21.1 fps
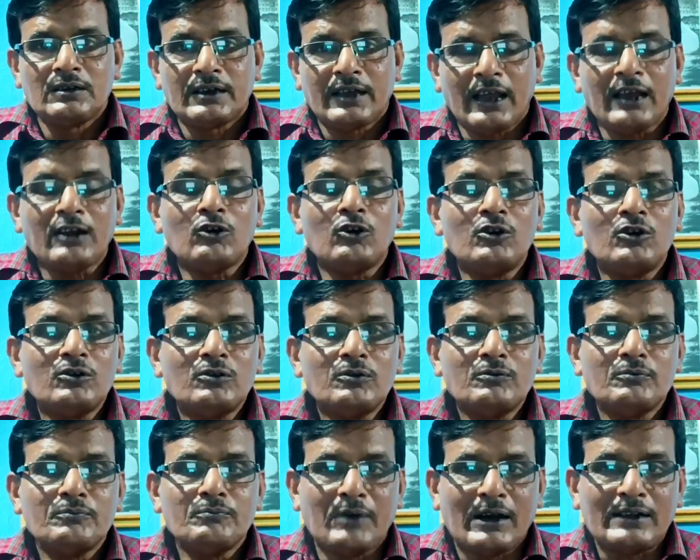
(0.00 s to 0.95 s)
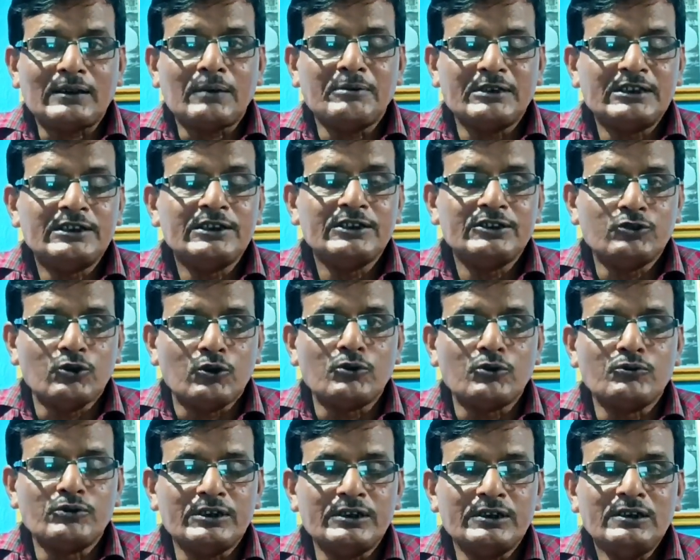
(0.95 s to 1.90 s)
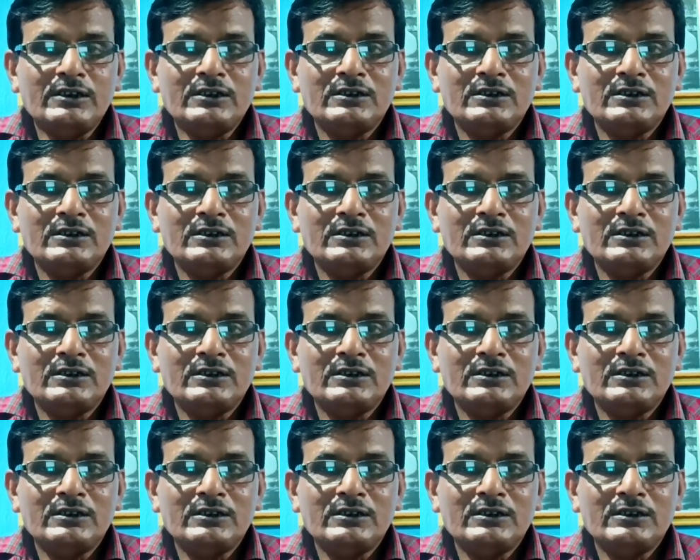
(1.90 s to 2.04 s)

কেন ভাতা বৃদ্ধি জরুরি